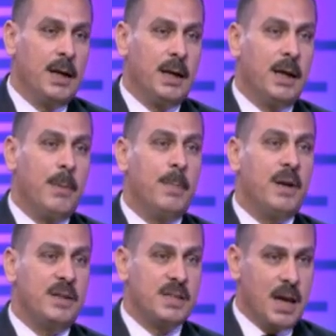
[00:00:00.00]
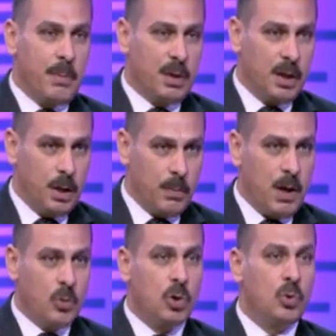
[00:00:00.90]
اللي هي باكتساب الخبره
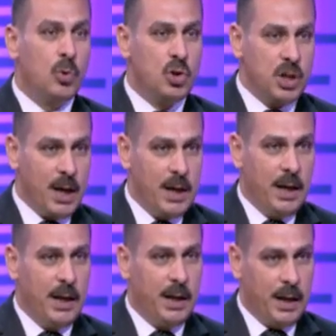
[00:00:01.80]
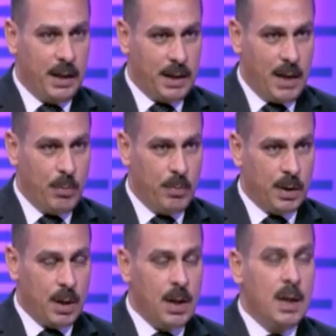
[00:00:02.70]
او التكنولوجيا اللي نقلتها من
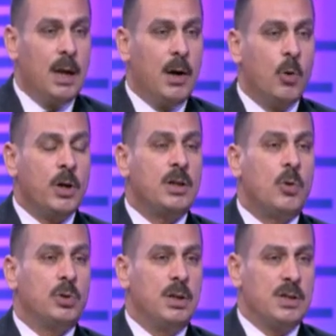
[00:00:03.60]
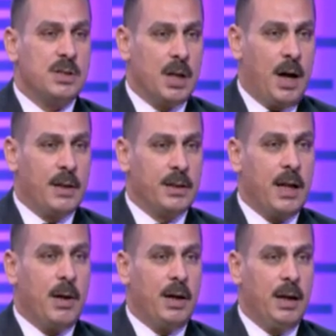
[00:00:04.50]
بره هو ده توطين الصناعه ان
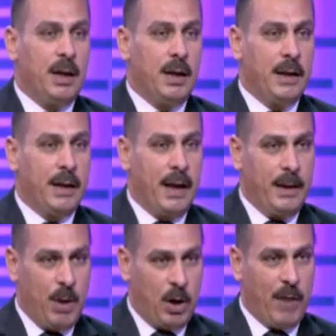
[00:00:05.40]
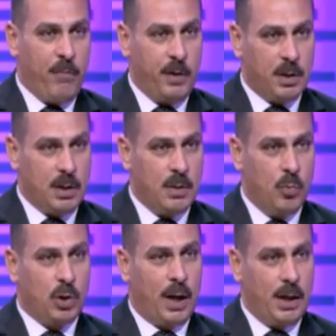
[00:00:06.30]
انا اللي يبقى كافه
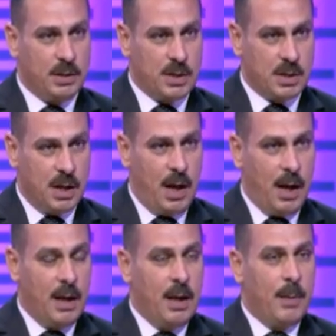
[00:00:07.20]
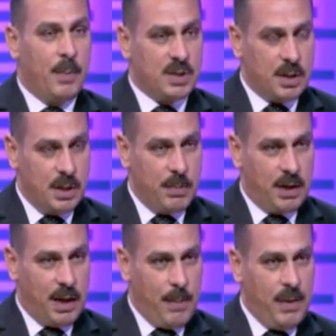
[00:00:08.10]
مدخلات الصناعه مصريه
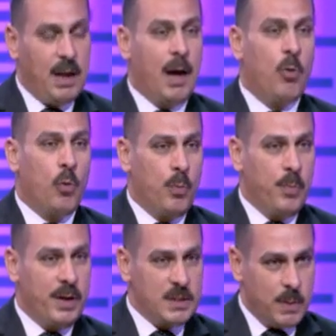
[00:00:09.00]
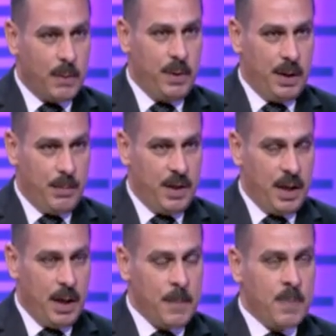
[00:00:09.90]
بالكامل او بنسبه كبيره
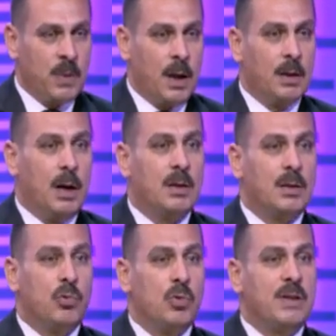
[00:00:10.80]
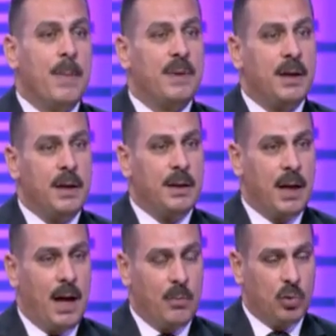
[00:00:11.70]
منها النهارده بنقول تمكين
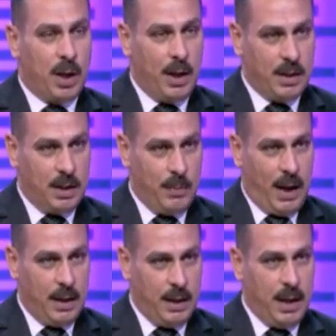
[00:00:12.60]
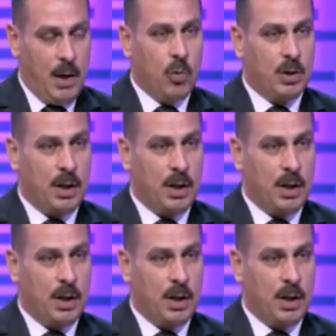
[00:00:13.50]
المدخلات المحليه او